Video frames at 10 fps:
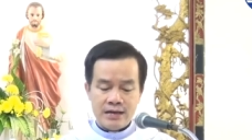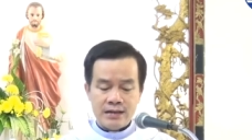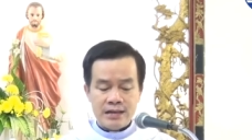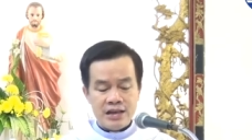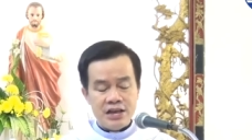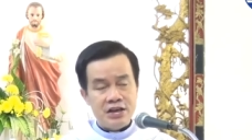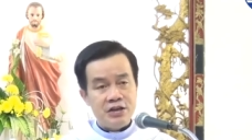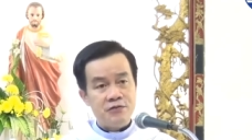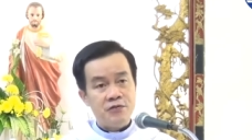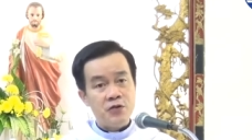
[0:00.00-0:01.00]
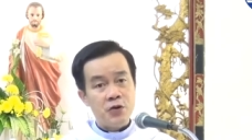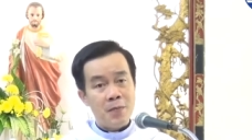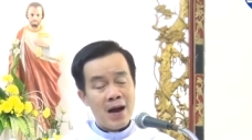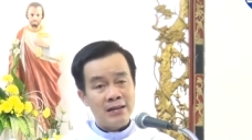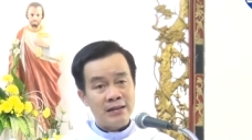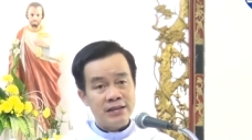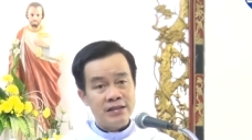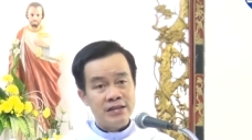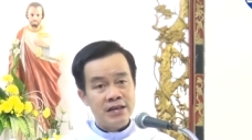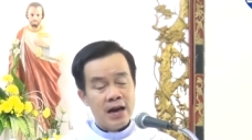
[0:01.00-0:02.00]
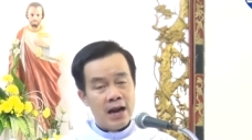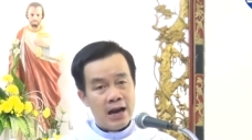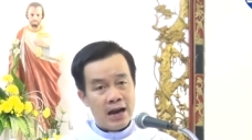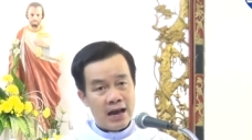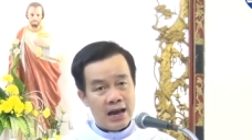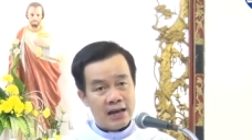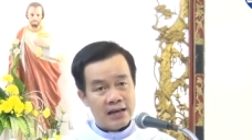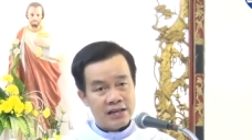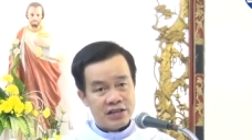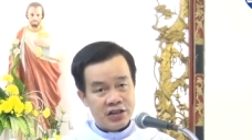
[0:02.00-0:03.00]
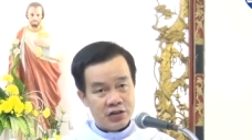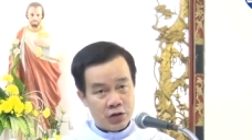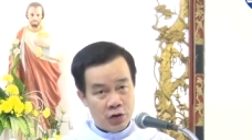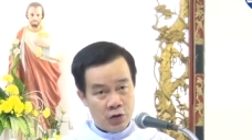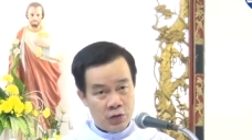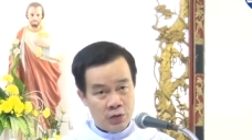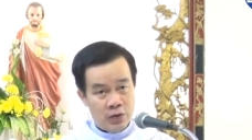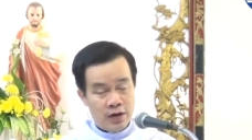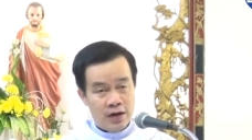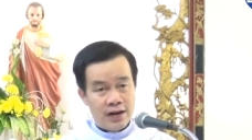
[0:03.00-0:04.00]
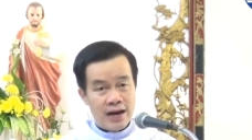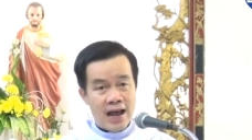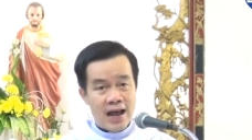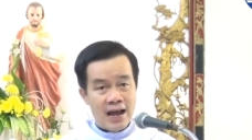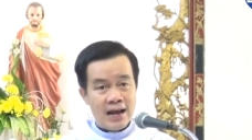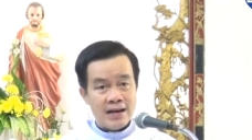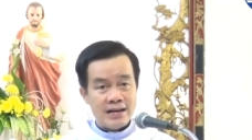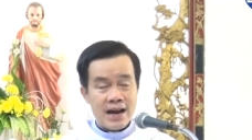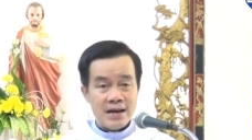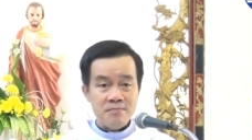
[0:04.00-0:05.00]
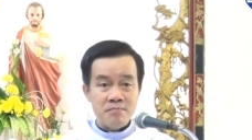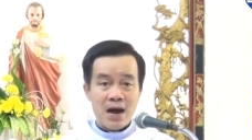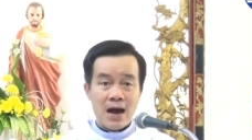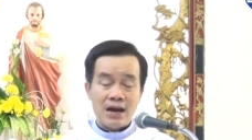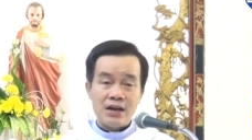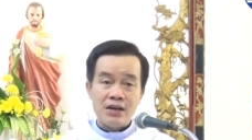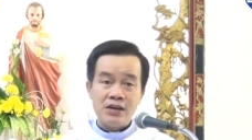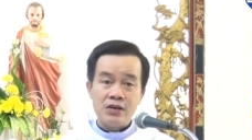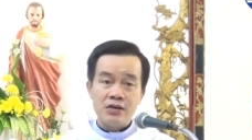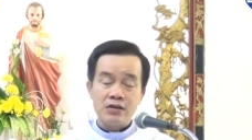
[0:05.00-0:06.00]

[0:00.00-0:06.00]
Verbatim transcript: thì vua Ba Tư là Siro đã đánh bại